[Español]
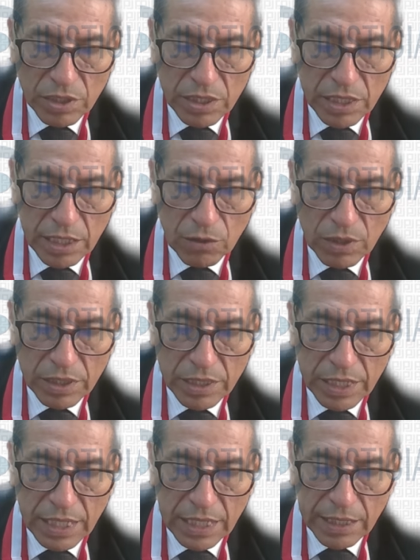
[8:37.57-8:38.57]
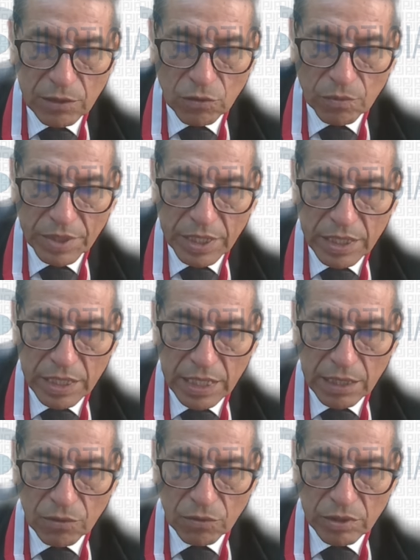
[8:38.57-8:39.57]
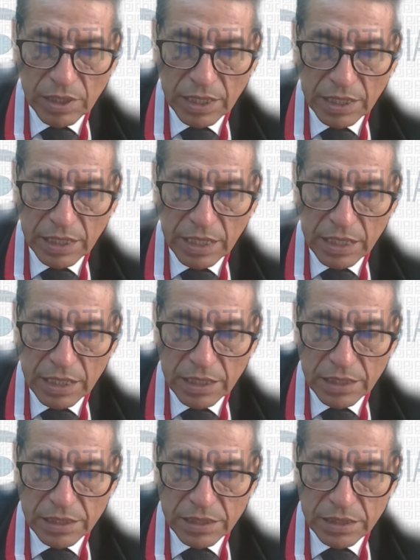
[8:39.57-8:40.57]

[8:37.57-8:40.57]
y Diego Andrea Alarcón Mejía con DNI